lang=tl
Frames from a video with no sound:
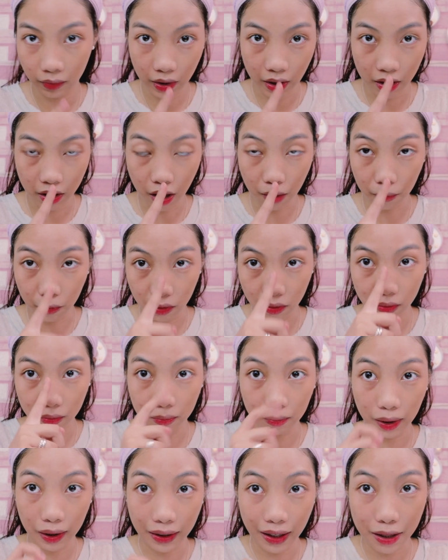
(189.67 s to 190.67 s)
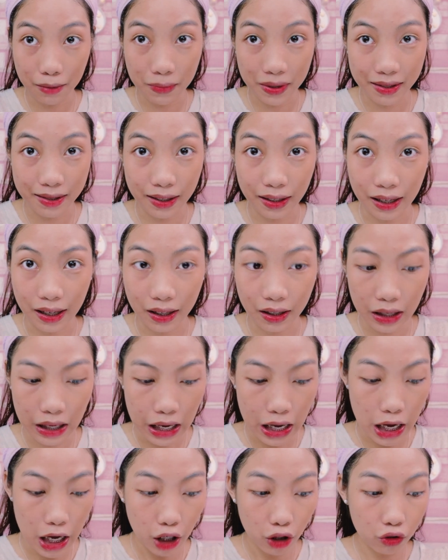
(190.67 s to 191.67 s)
Kita mo, magkaiba sila.
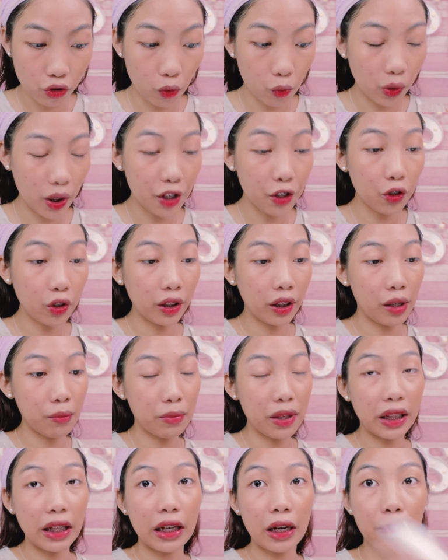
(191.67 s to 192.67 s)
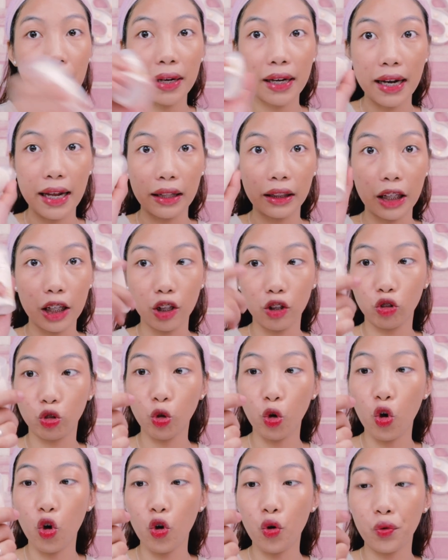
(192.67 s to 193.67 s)
So, ngayon, gamitin naman natin
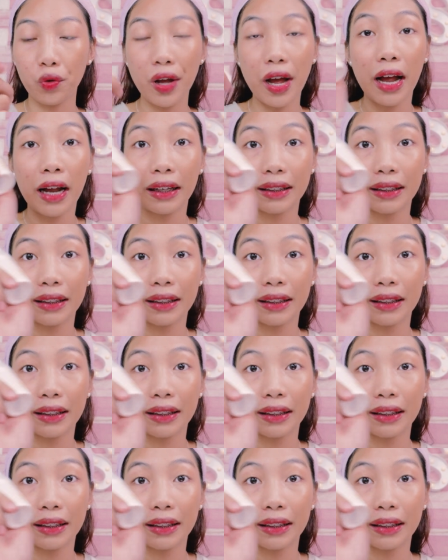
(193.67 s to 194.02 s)
tong